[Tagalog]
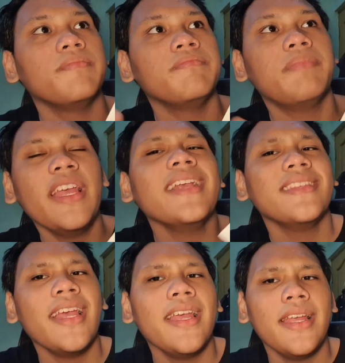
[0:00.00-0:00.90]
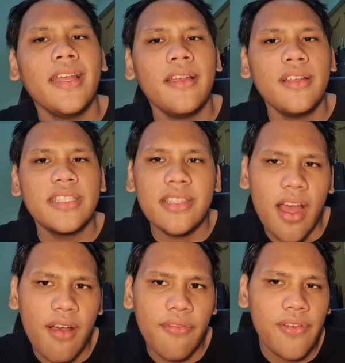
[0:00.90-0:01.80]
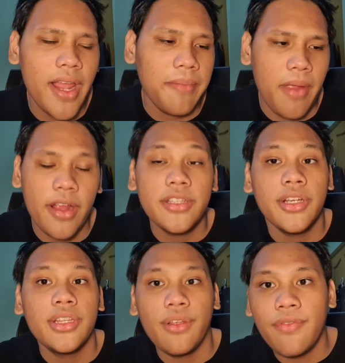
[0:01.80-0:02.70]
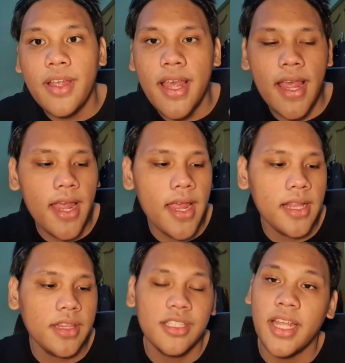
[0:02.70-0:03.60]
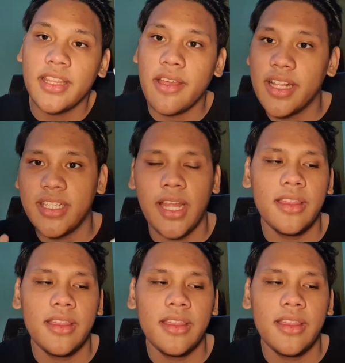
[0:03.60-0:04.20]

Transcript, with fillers: PSA stuff like marriage certificate, etc. etc.